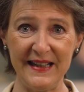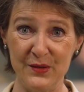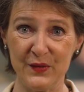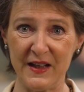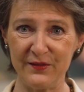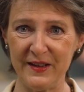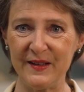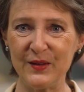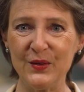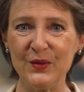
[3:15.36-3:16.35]
Et nous
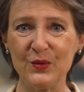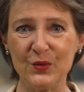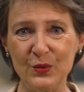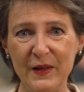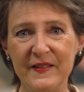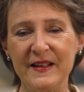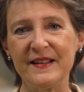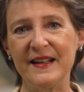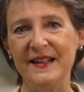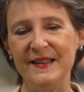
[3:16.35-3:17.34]
invitons tous les
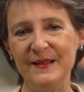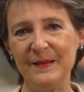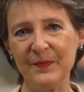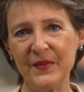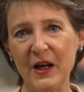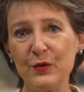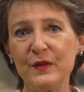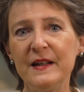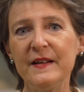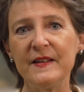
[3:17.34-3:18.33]
États à
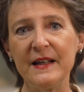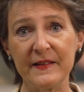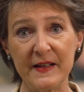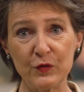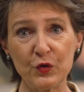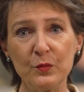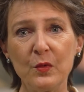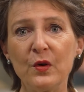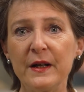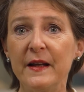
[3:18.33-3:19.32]
utiliser les
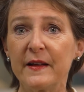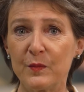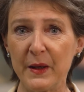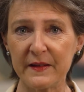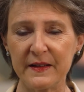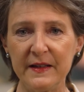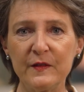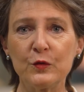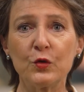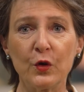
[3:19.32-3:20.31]
instruments et
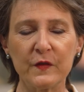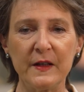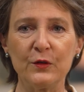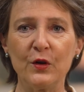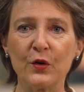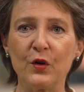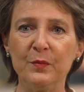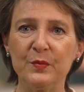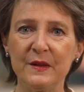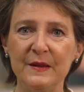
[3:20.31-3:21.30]
l'expertise du Conseil de
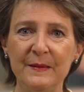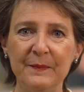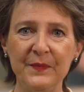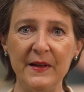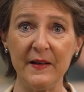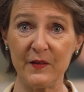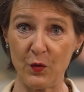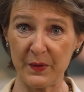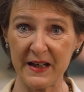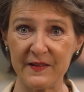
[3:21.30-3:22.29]
l'Europe. Ils
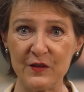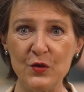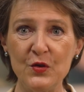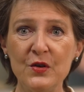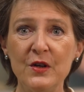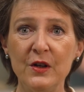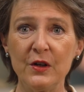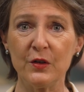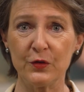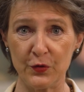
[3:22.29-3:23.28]
sont précieux
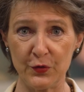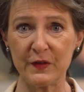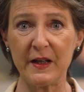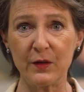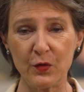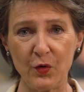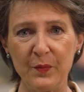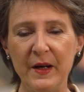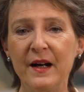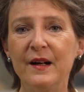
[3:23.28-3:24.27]
dans notre
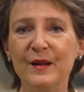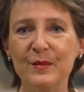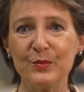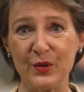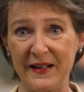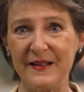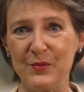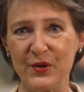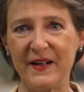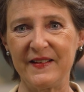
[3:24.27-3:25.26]
combat pour la
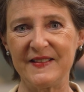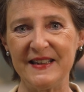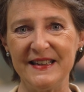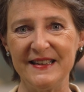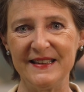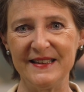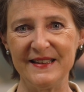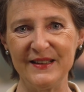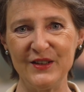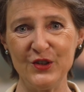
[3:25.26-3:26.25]
démocratie.
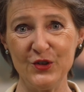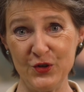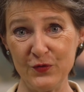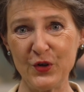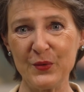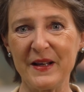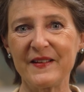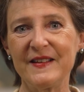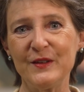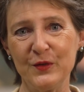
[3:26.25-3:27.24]
Je vous
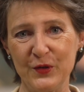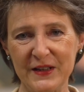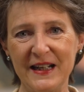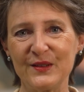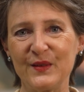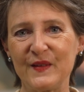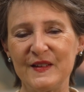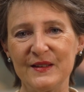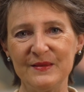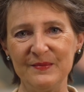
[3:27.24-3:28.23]
remercie de votre
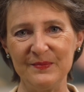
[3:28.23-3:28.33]
attention.